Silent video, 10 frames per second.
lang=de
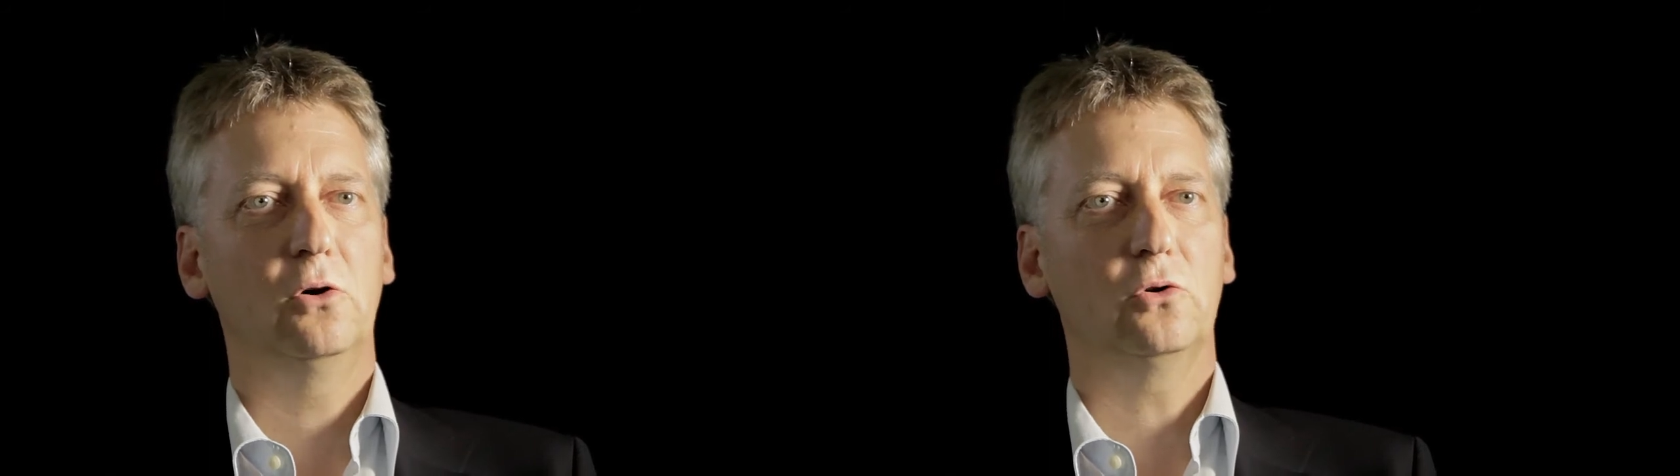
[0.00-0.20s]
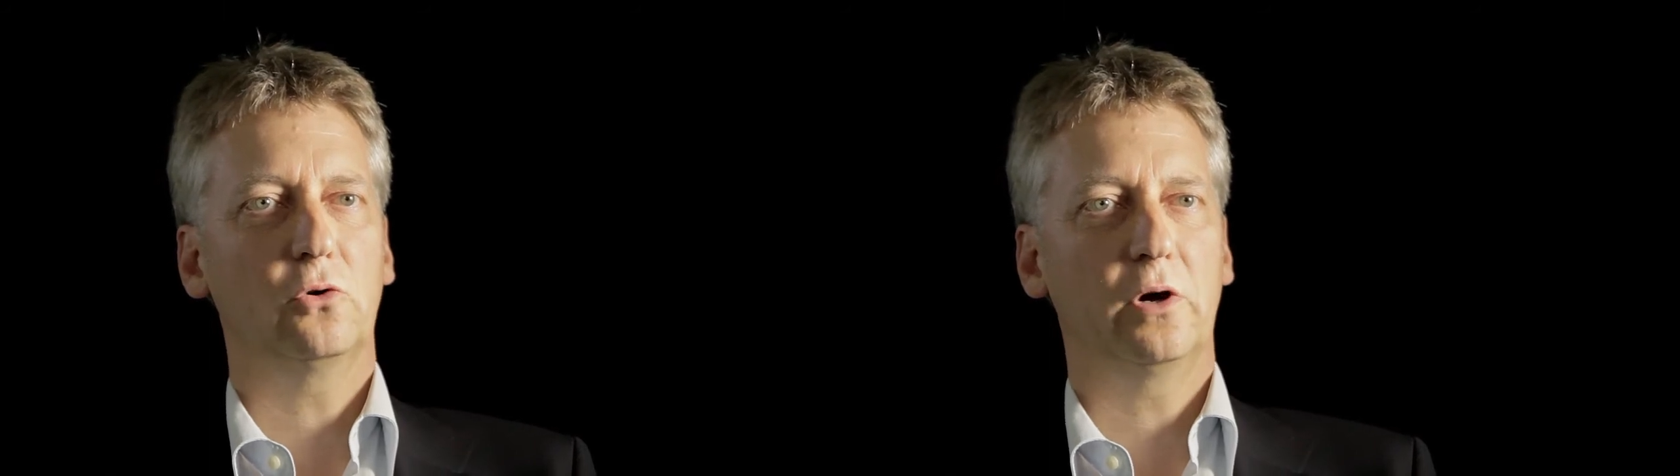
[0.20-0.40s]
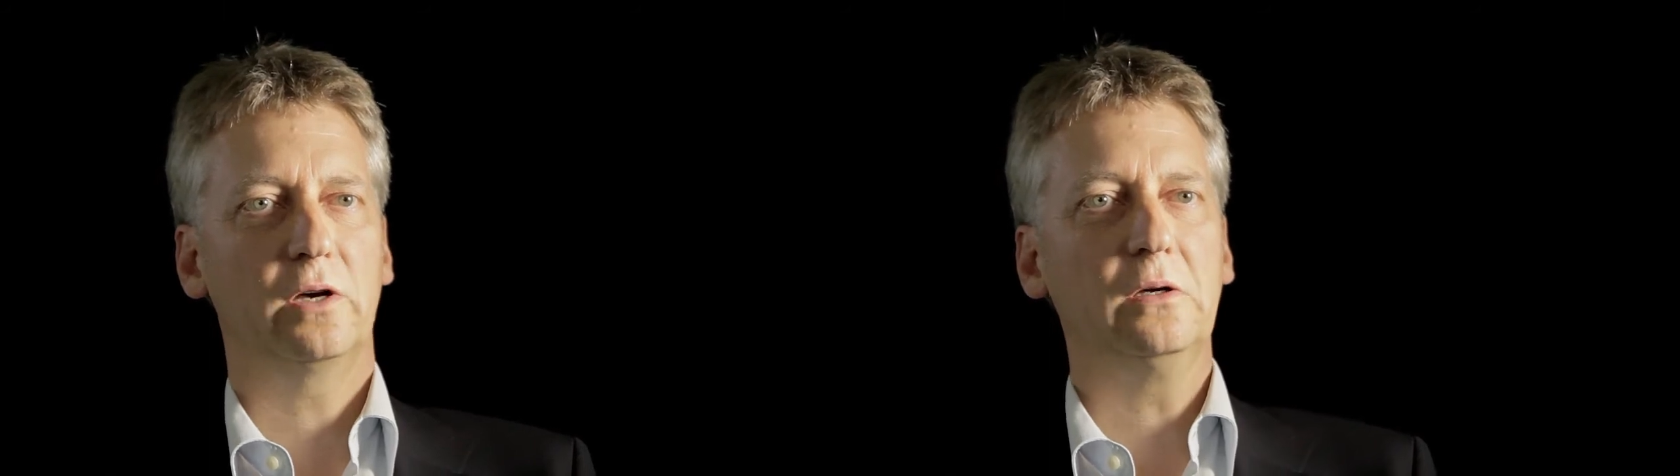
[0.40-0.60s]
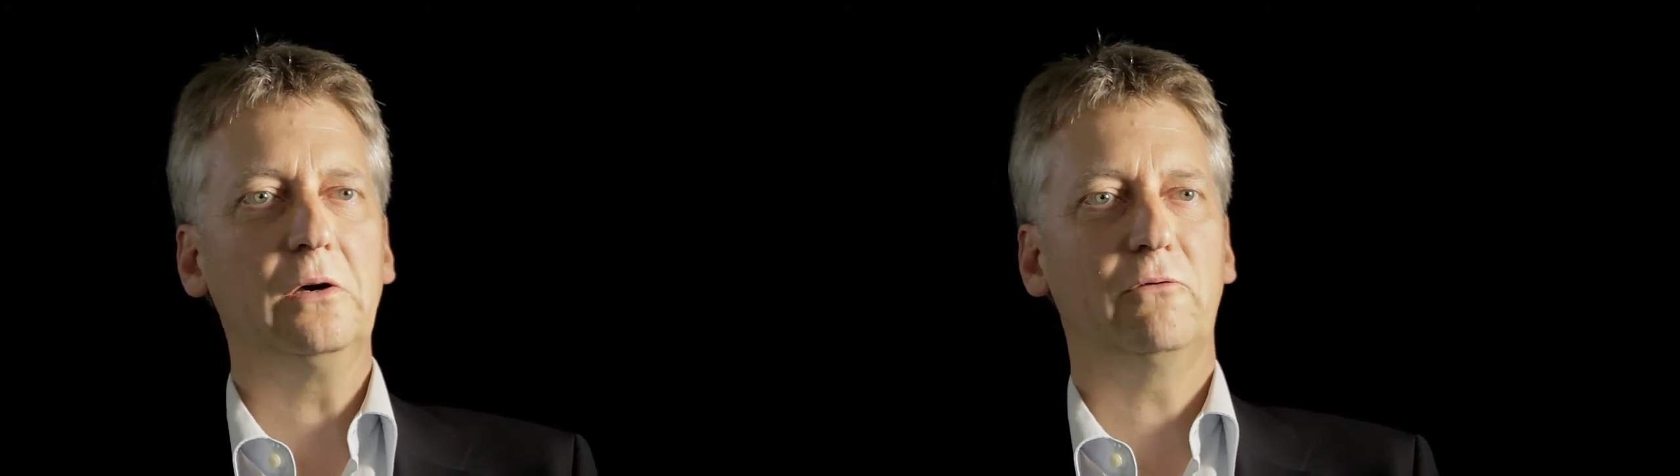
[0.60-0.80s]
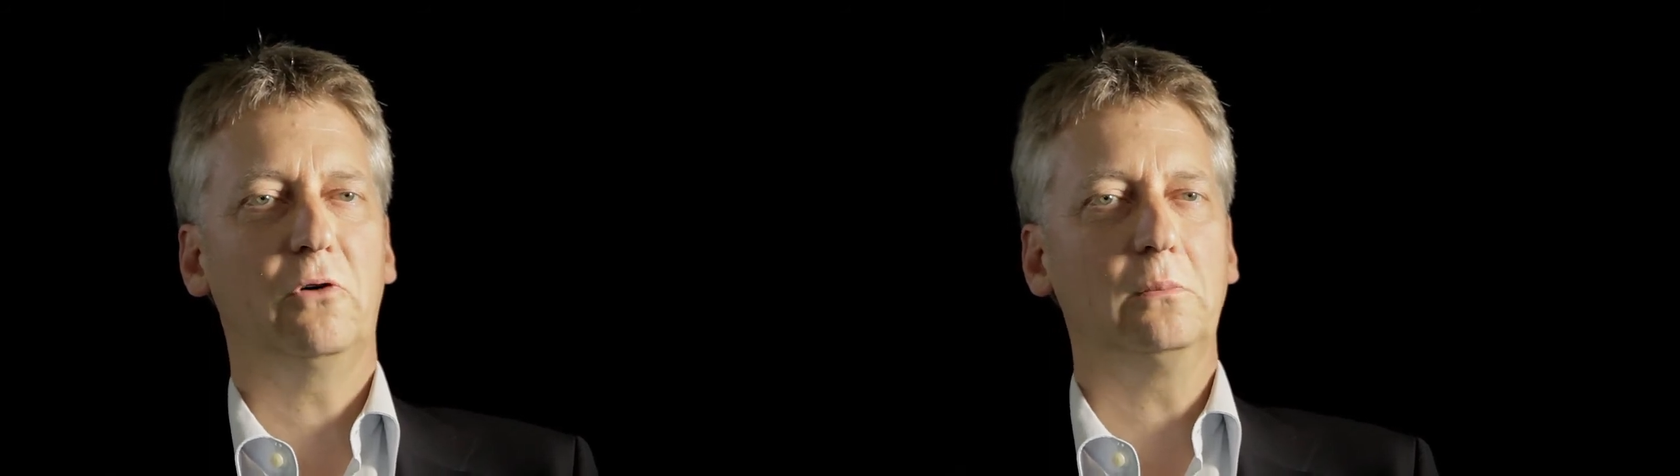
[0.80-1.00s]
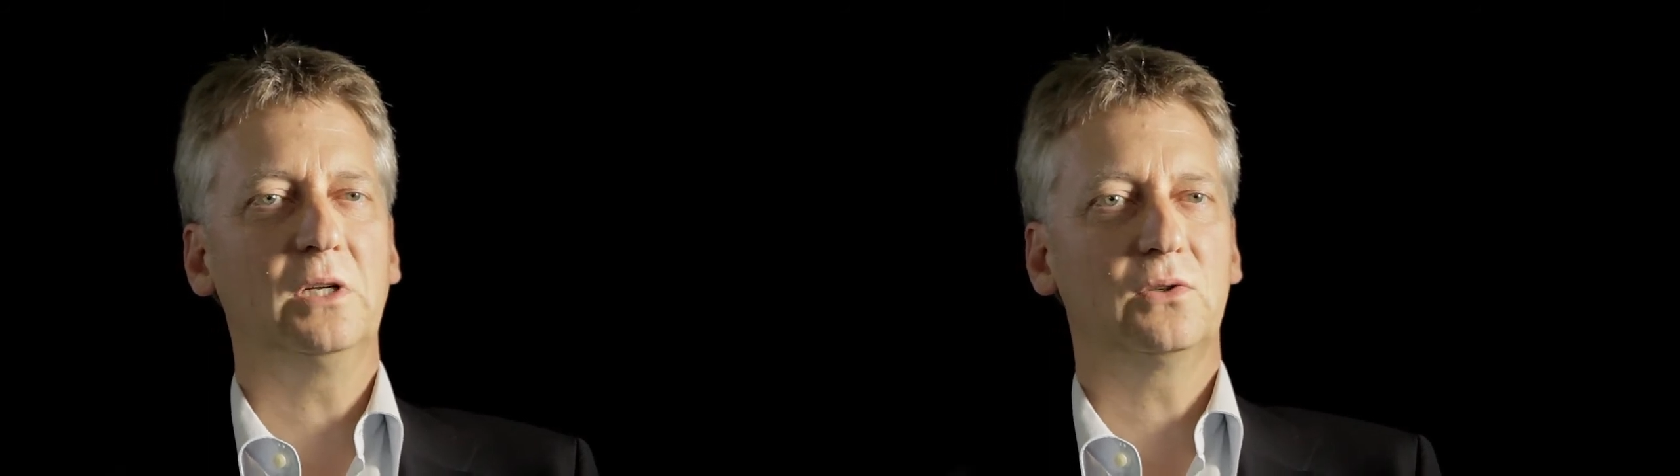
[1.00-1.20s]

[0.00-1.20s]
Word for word: und neue Formen der